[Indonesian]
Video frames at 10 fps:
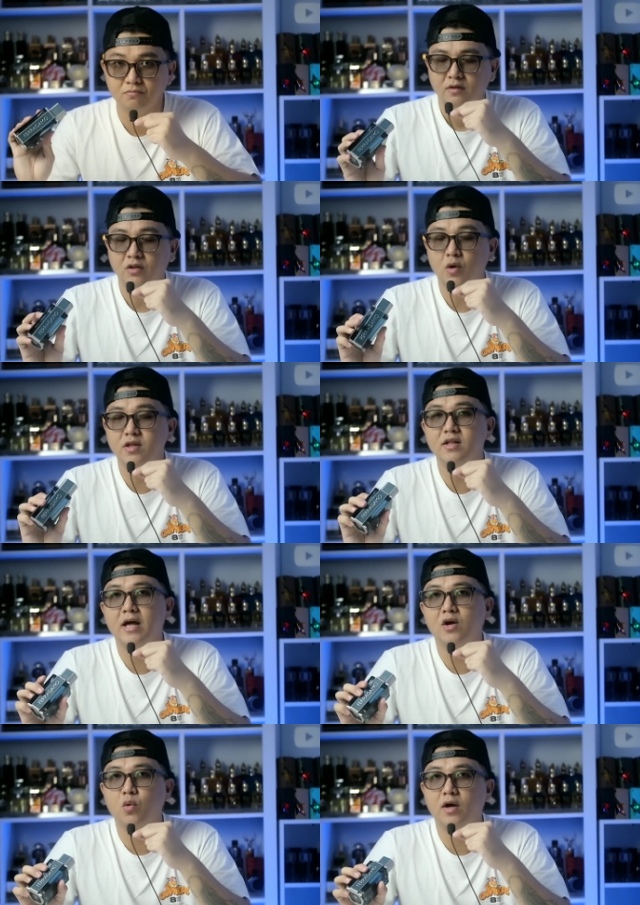Tentu aja
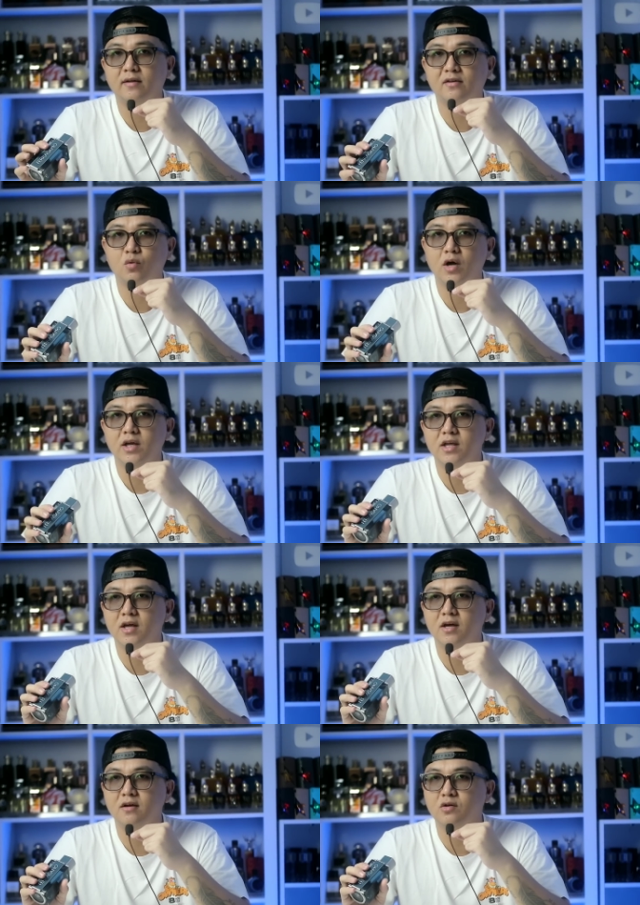dari kualitas
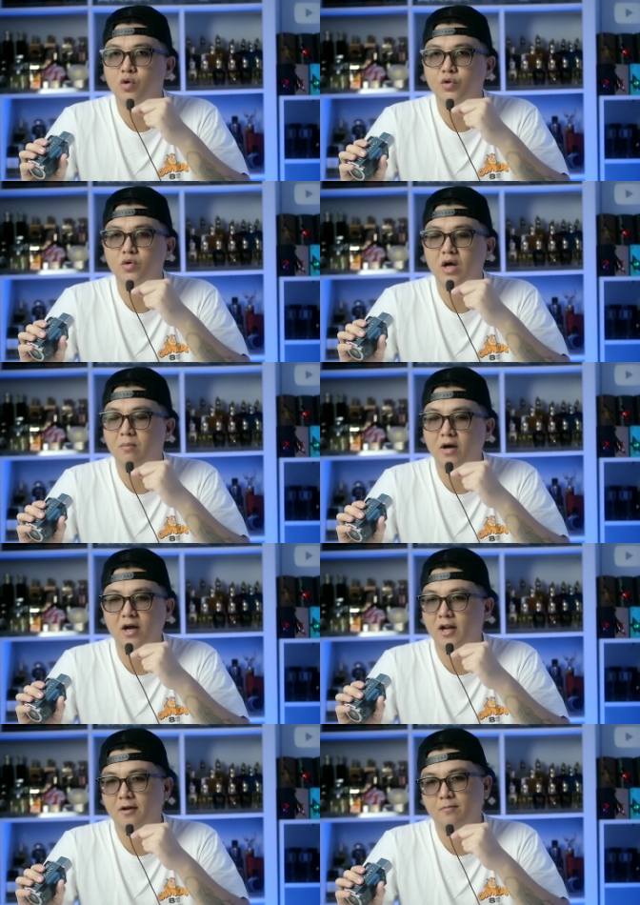wanginya, gue tuh nggak
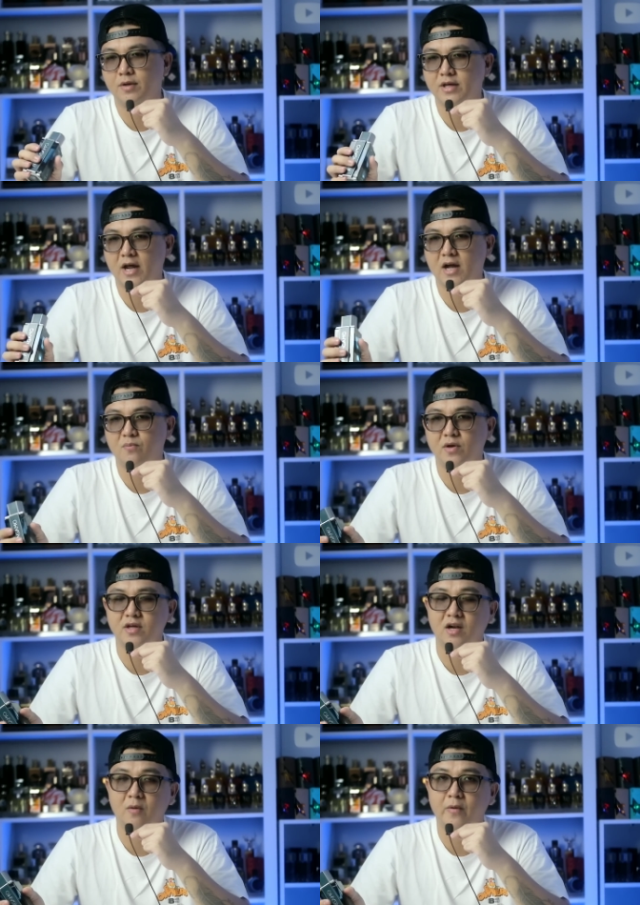bakal bicarakan
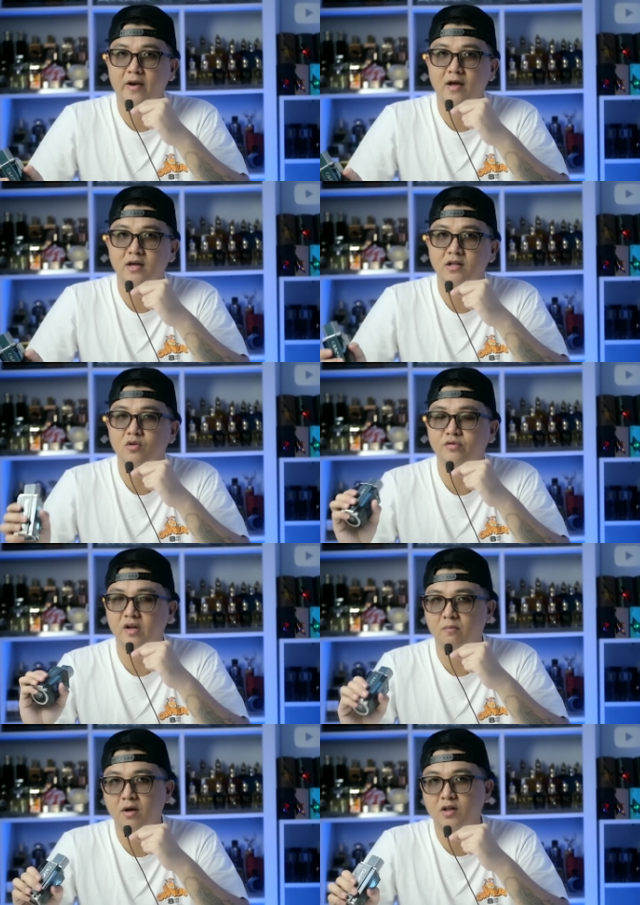panjang lebar lagi. Ini tuh
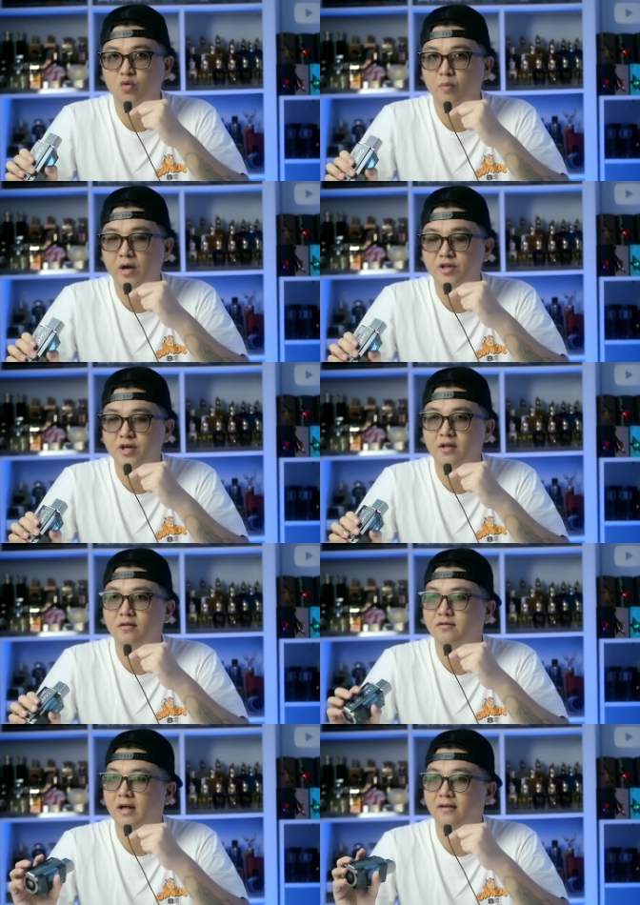sering banget gue
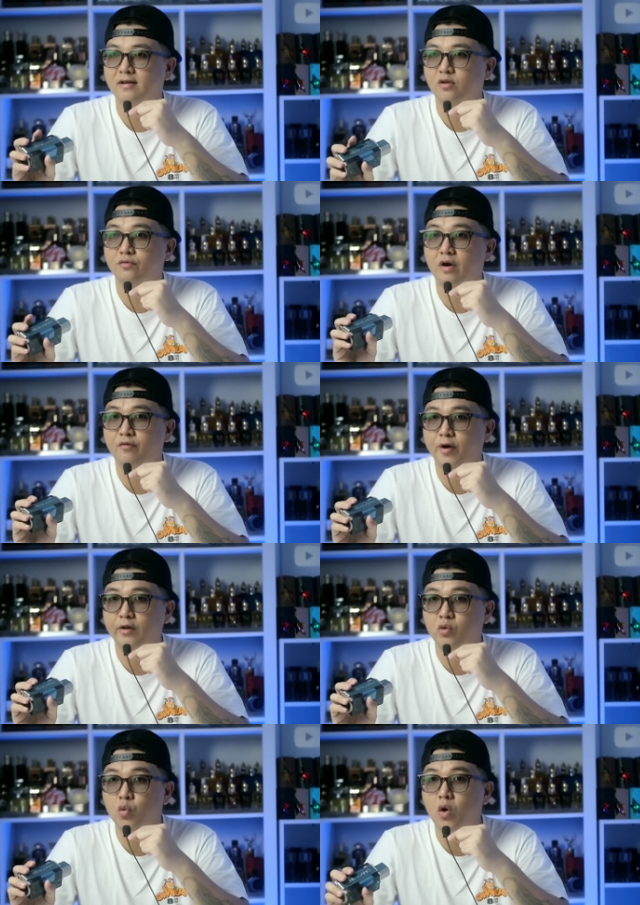mention. Salah satu
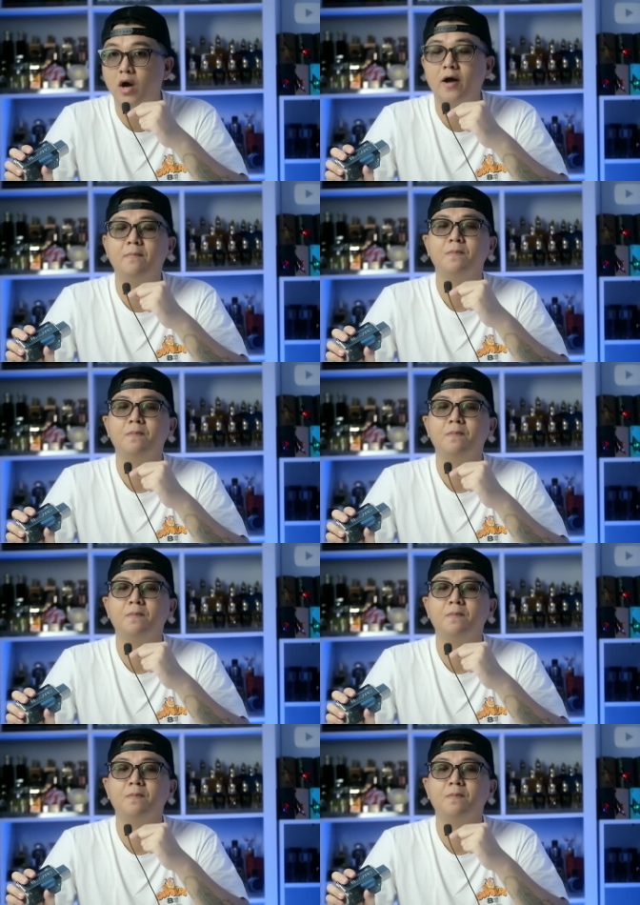favorit gue,